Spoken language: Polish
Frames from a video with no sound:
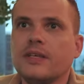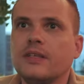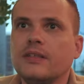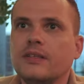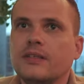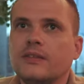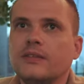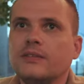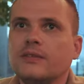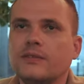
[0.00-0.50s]

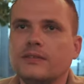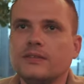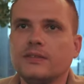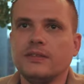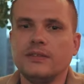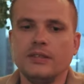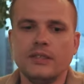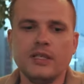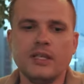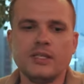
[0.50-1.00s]
No,
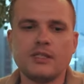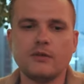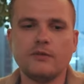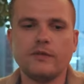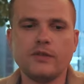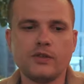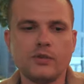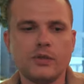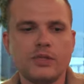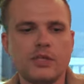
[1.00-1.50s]
ty nie
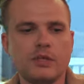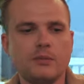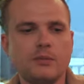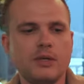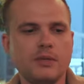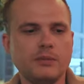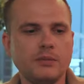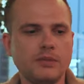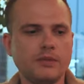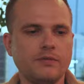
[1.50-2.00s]
zauważyłeś
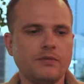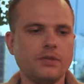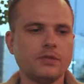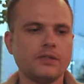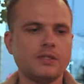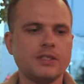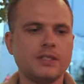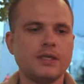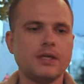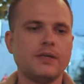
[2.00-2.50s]
chyba, bo nie
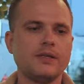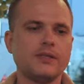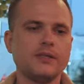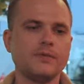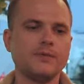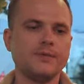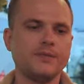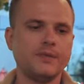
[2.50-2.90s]
wykorzystałeś.